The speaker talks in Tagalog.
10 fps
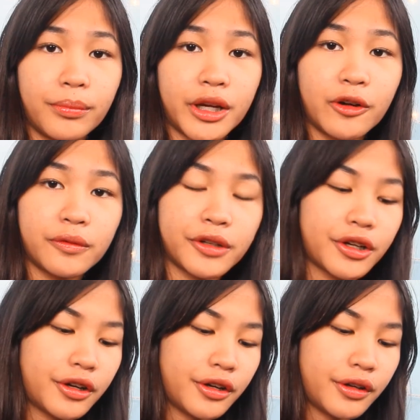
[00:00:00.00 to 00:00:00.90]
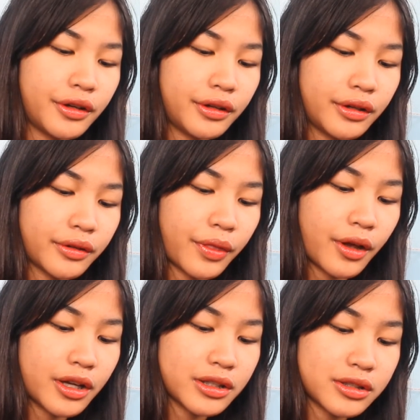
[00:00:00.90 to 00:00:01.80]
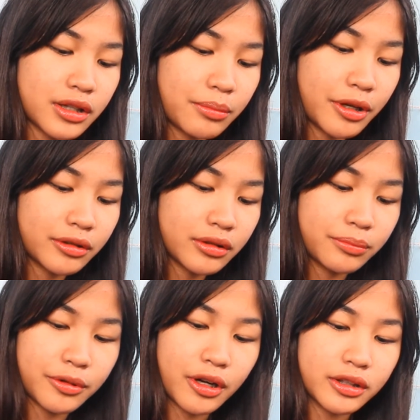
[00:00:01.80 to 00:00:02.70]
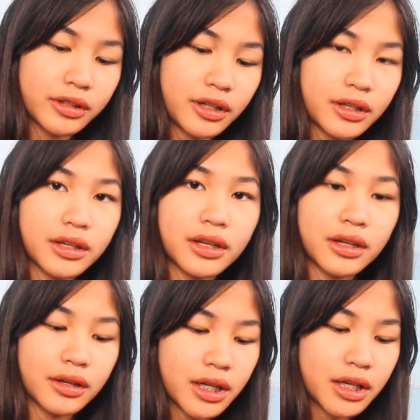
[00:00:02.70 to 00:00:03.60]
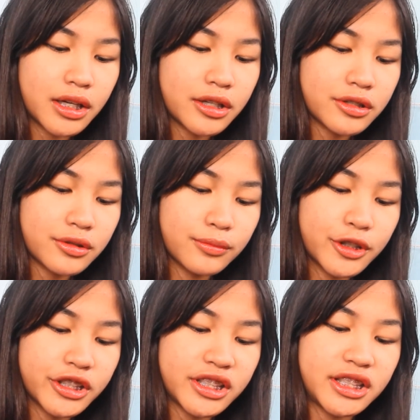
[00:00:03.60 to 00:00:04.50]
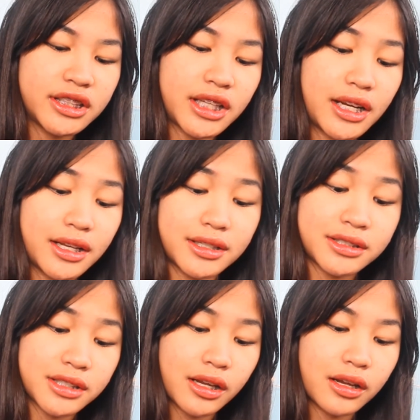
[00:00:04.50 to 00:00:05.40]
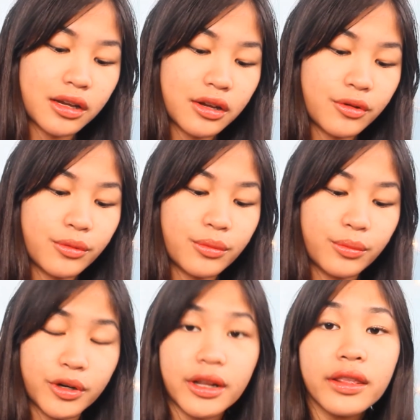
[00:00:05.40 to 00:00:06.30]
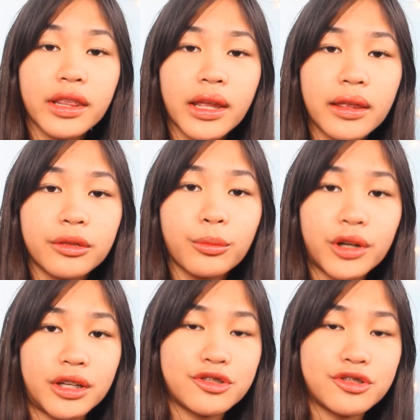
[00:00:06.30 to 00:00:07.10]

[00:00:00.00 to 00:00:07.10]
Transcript: My overall thoughts about the product is worth it talaga siya. Worth it 100%.